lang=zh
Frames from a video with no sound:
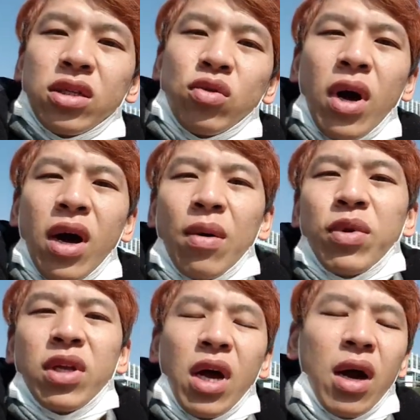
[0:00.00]
四万韩
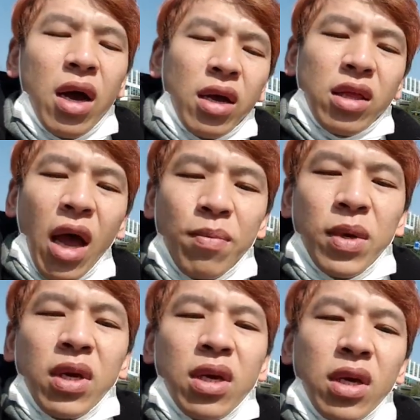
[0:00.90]
币，大概台
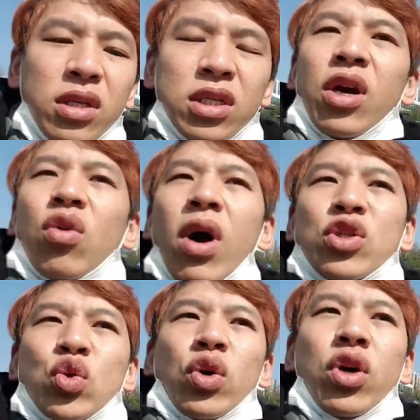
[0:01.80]
币一千
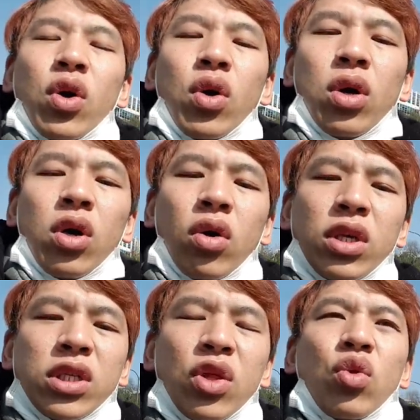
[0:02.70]
块左右，哦
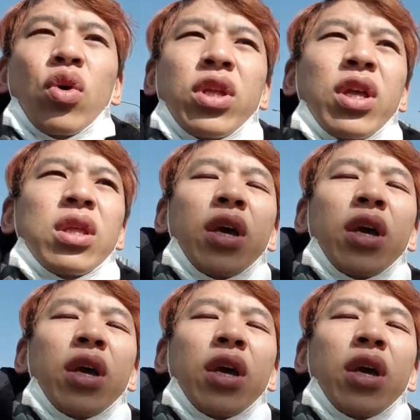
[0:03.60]
一千多一点